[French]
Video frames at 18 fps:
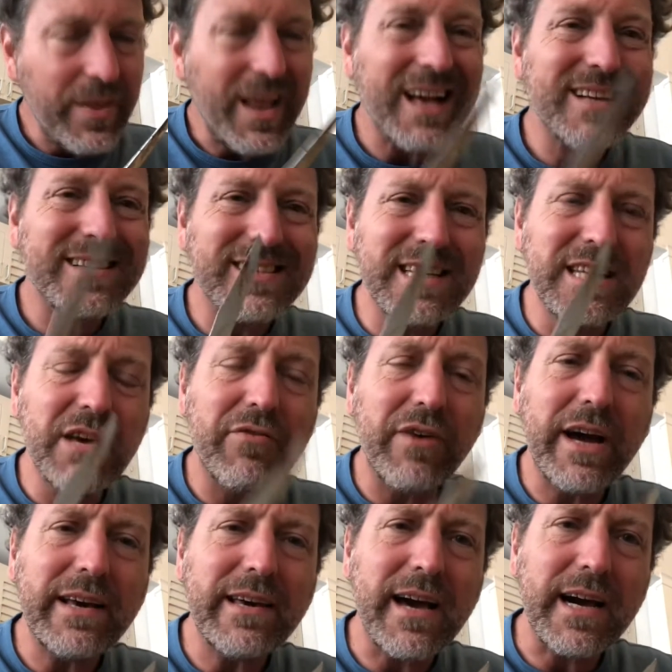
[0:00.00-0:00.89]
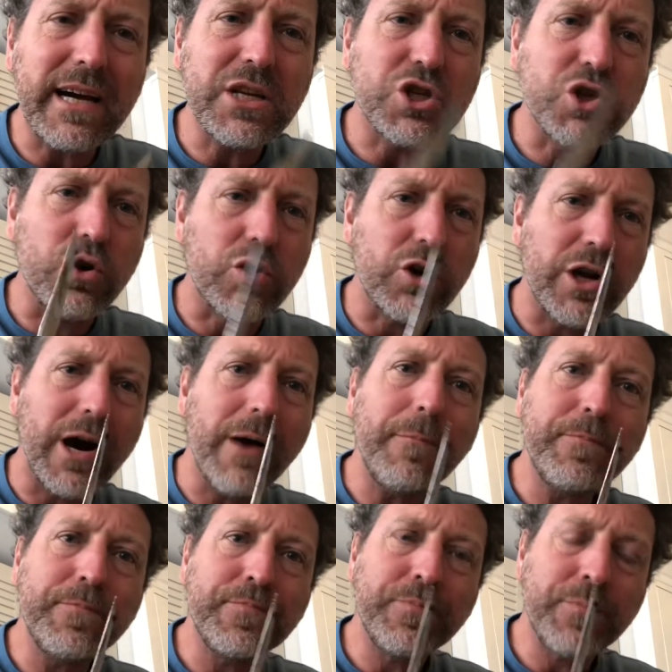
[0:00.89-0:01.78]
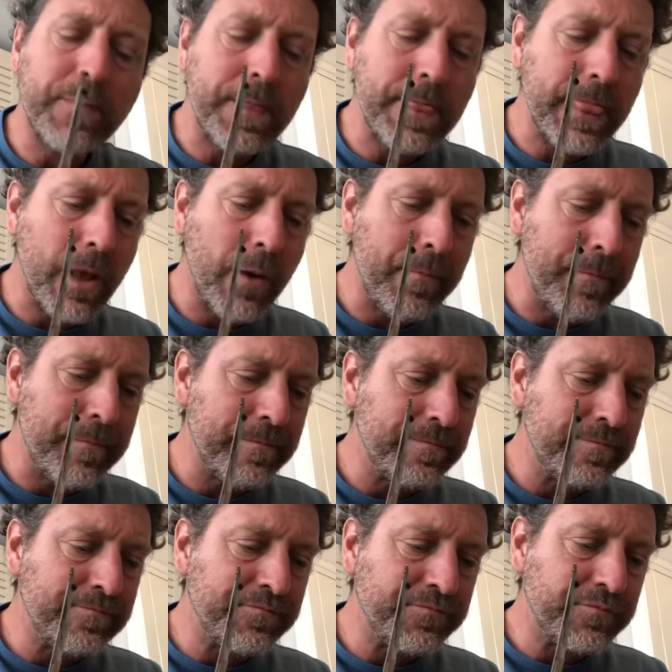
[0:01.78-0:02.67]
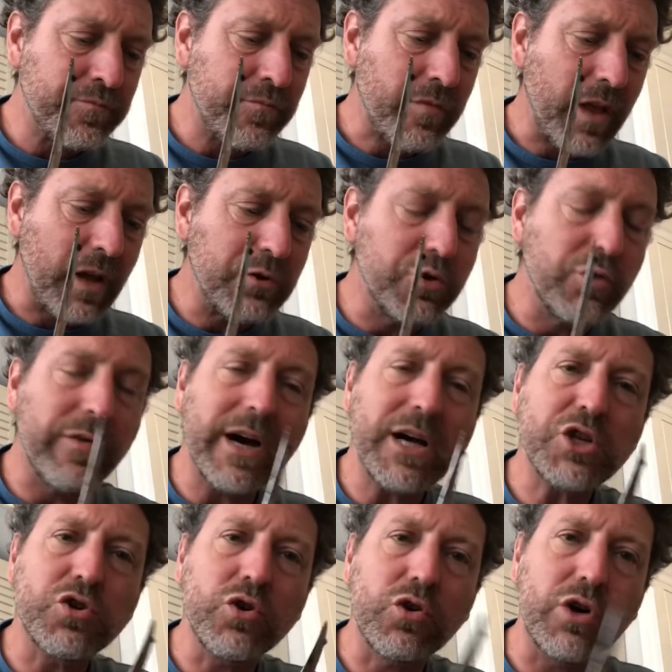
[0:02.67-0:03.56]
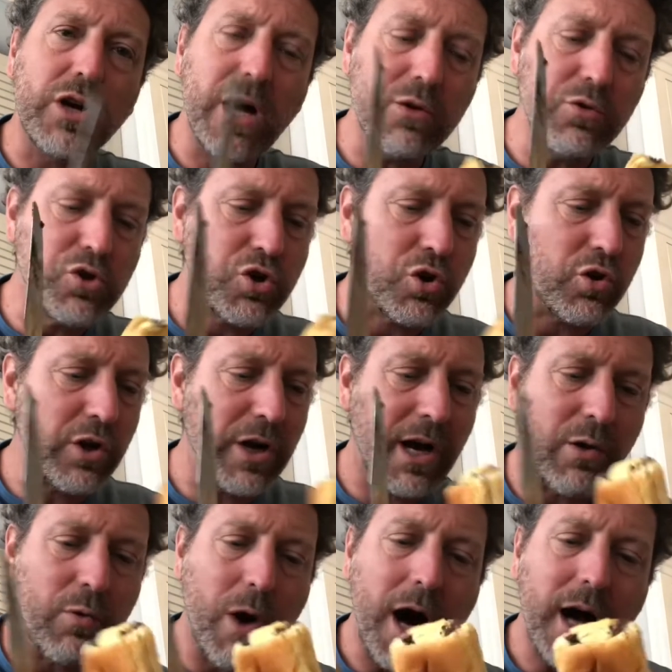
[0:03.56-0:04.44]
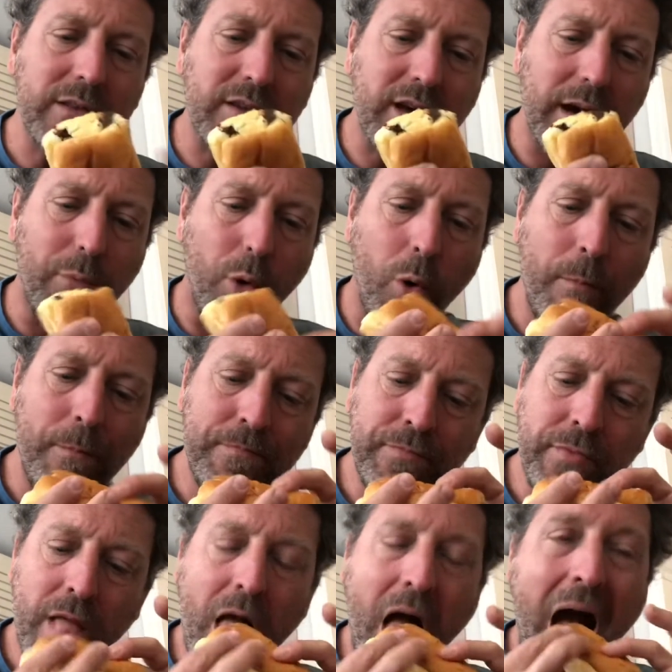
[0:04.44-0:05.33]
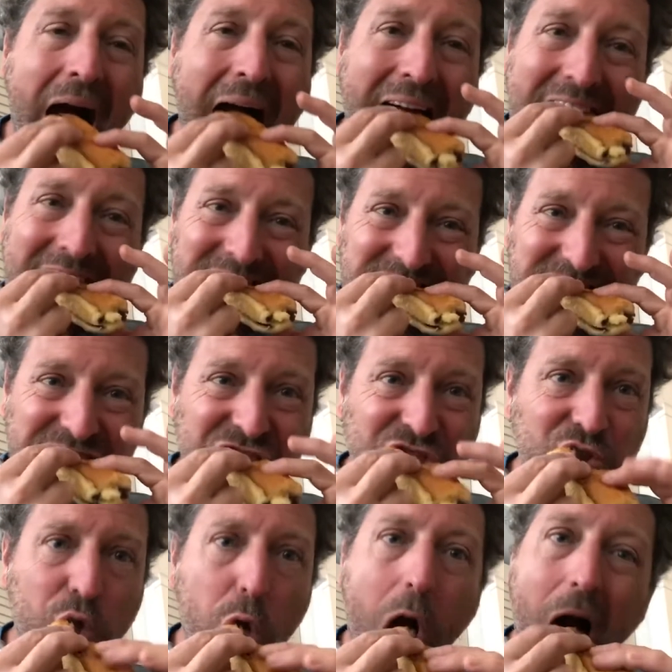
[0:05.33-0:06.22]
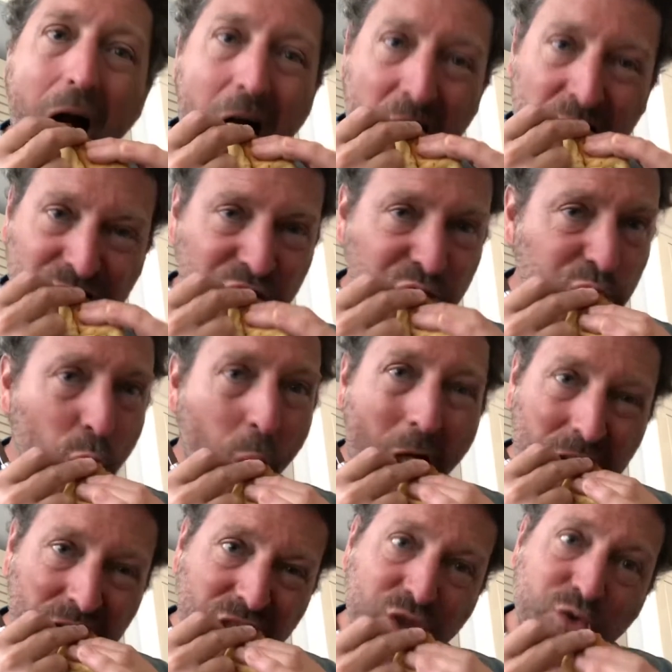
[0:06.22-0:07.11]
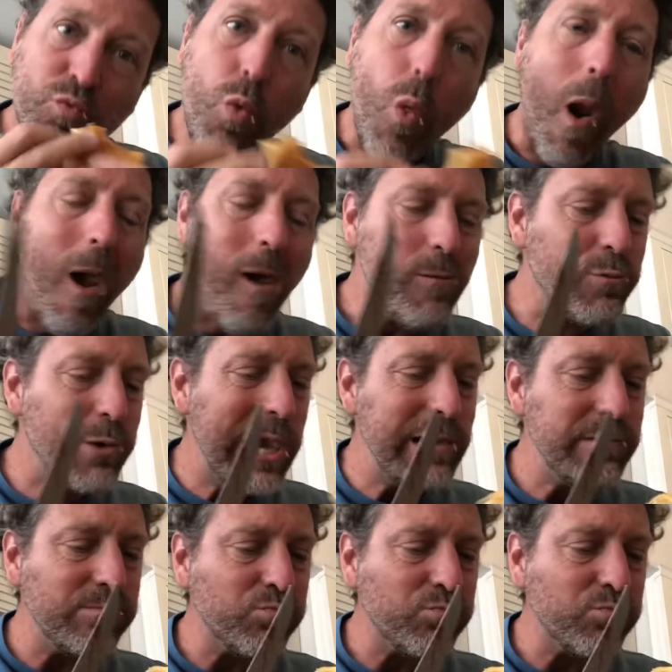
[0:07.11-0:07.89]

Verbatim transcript: C'est des vrais carrés de chocolat. Du vrai chocolat, du chocolat noir, très bon. Hmm. Ouais.